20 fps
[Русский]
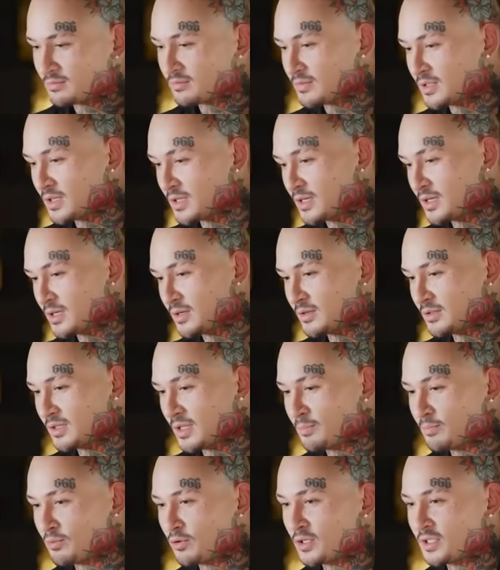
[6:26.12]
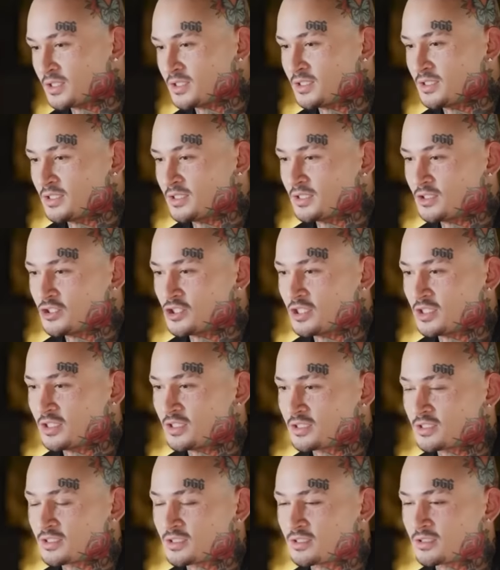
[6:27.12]
На, на поезде
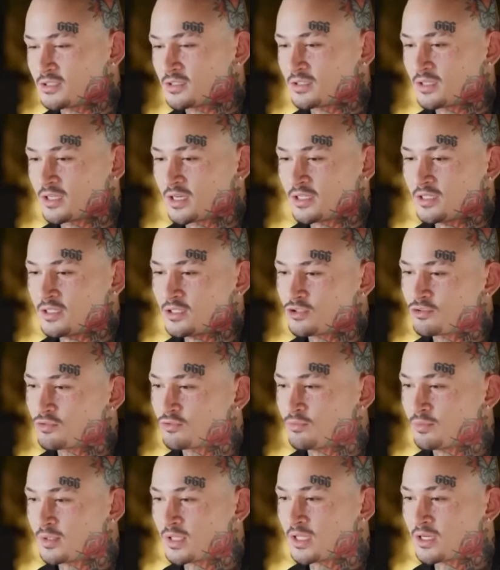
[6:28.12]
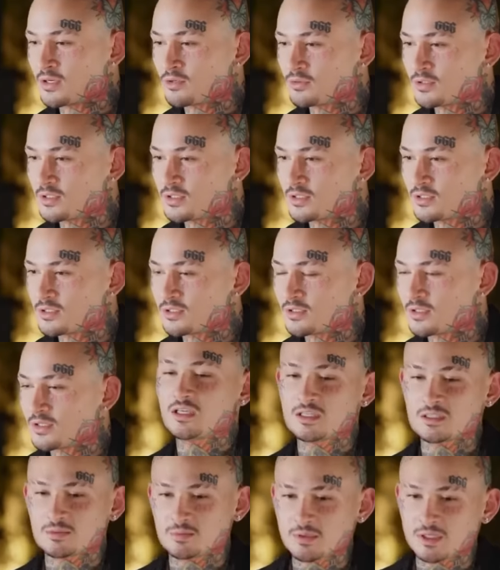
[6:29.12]
через границу в Беларусь
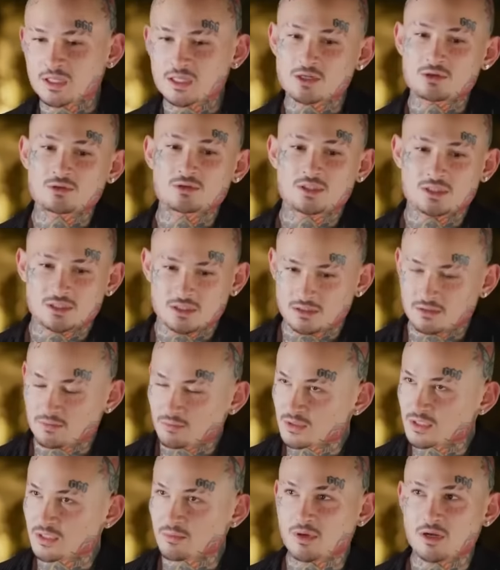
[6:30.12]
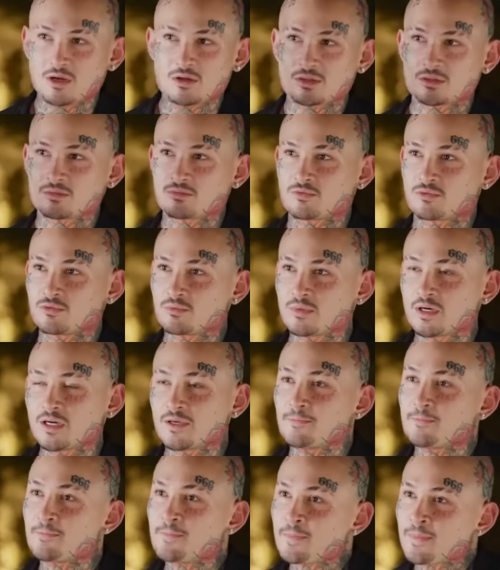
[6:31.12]
и из Беларуси самолетом в Дубай.